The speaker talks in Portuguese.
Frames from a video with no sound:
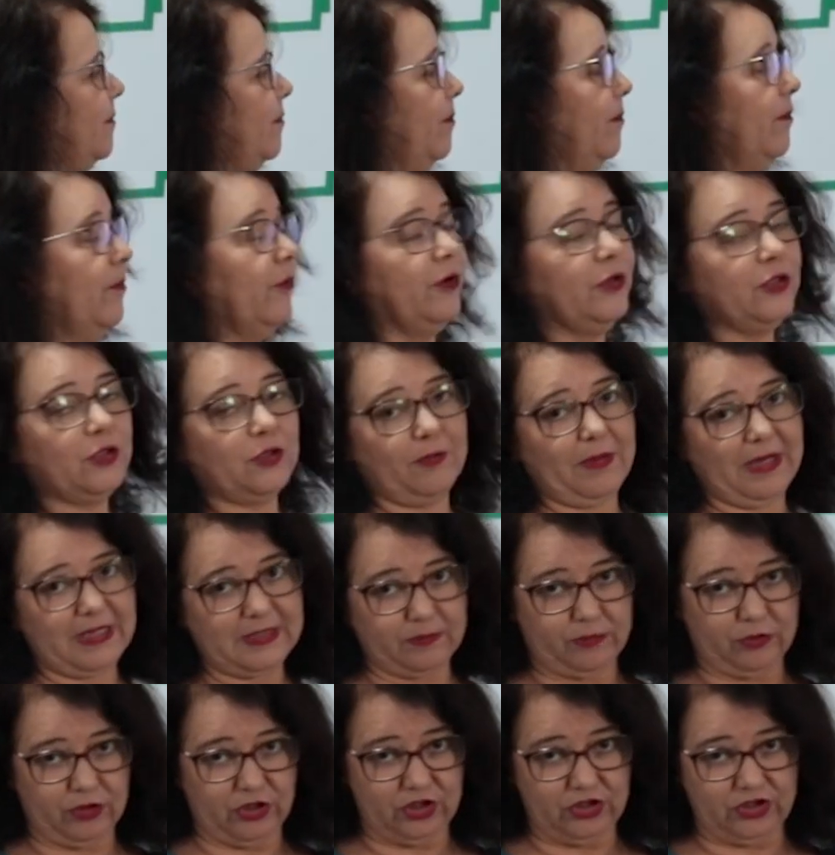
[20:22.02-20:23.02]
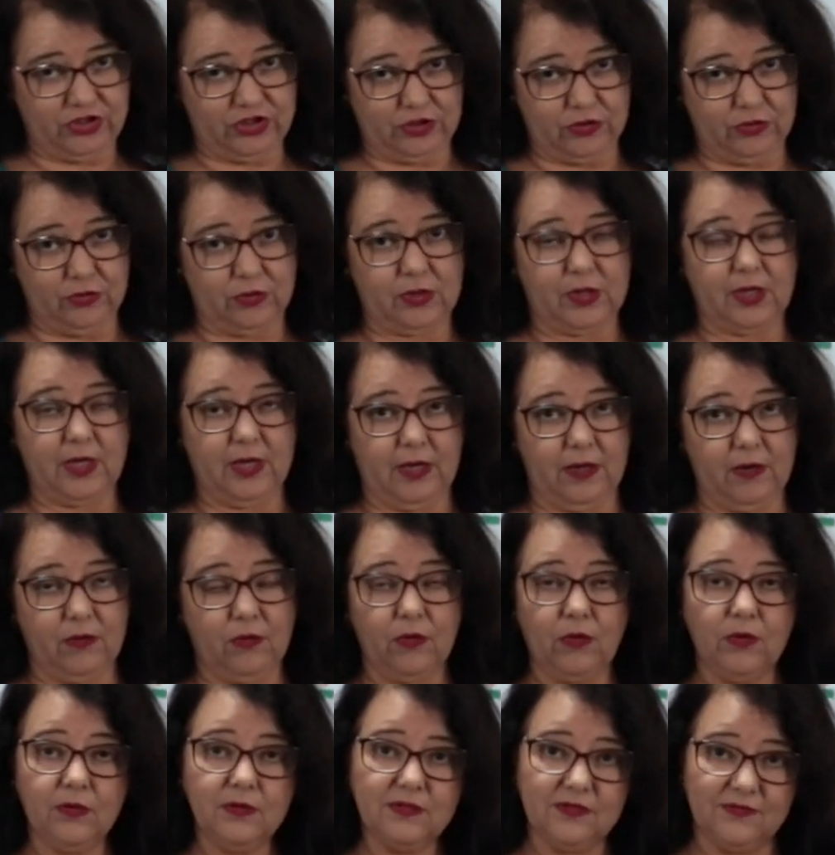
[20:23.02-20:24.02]
muito mais bonitinho do
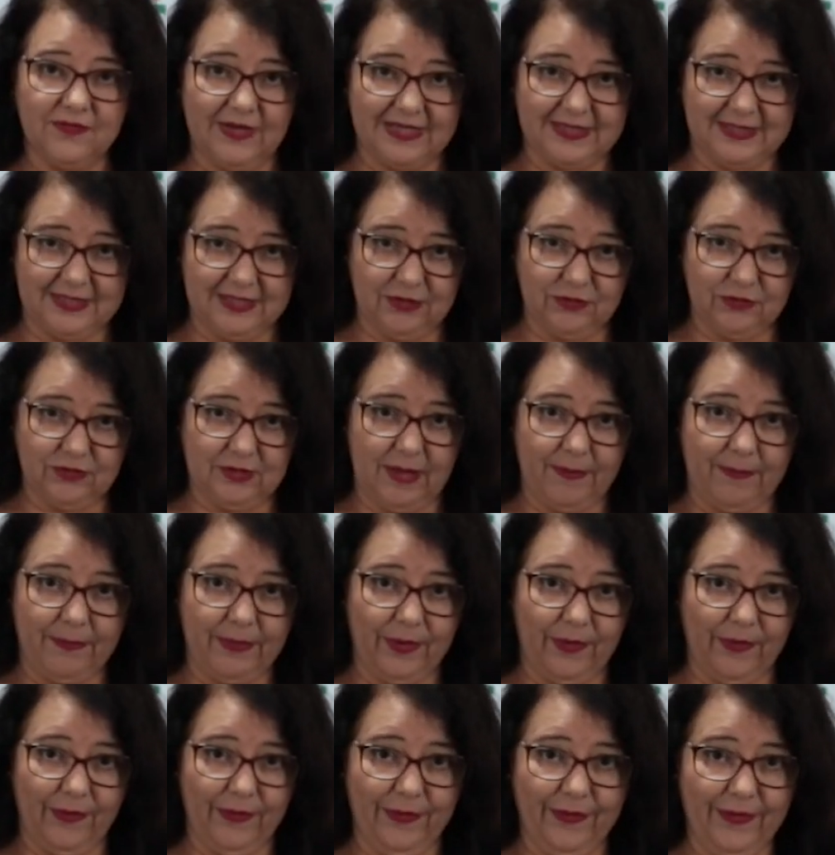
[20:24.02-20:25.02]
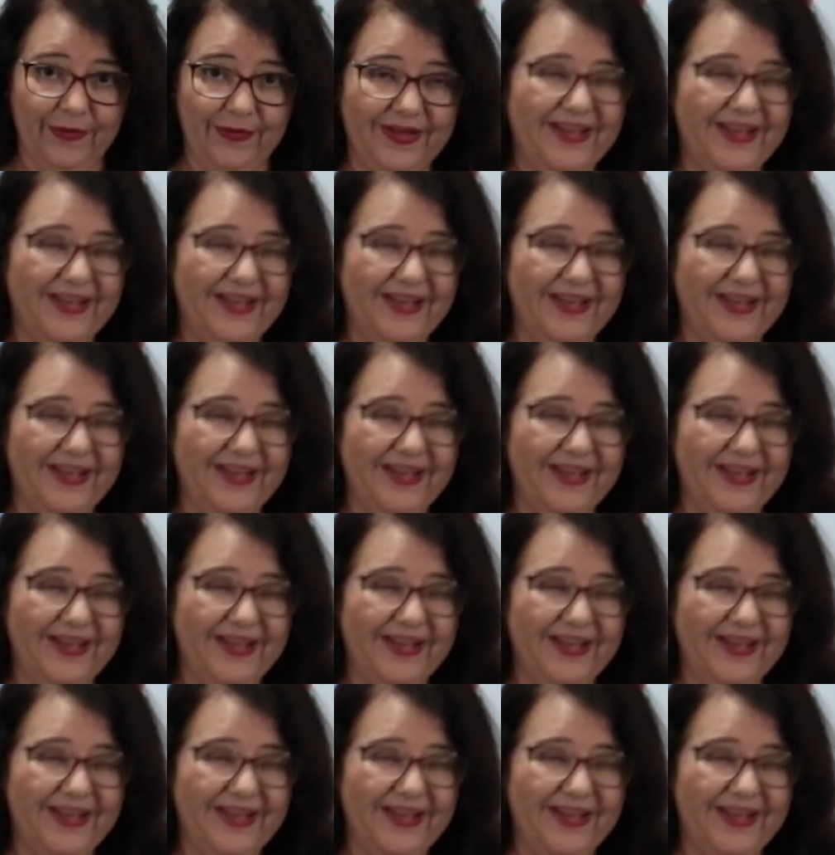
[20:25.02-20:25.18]
que os vasinhos da Pro.